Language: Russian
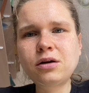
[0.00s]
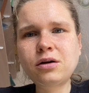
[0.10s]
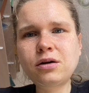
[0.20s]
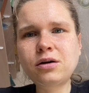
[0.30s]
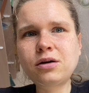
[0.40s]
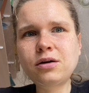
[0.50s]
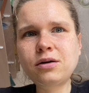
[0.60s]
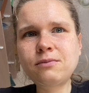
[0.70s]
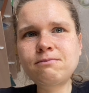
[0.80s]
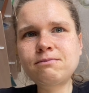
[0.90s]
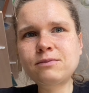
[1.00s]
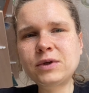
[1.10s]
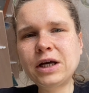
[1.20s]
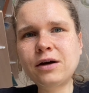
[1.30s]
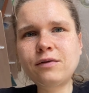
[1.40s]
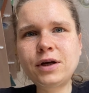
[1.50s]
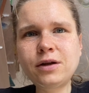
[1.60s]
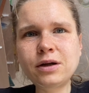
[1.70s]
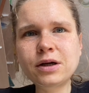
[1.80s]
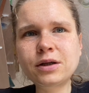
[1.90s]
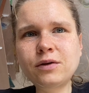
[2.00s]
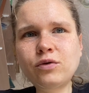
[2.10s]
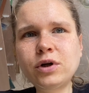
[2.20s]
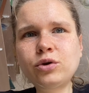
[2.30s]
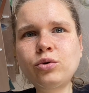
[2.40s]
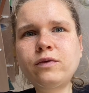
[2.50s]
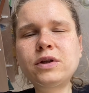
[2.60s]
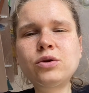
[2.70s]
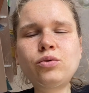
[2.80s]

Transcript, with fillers: Я говорила, как его готовить.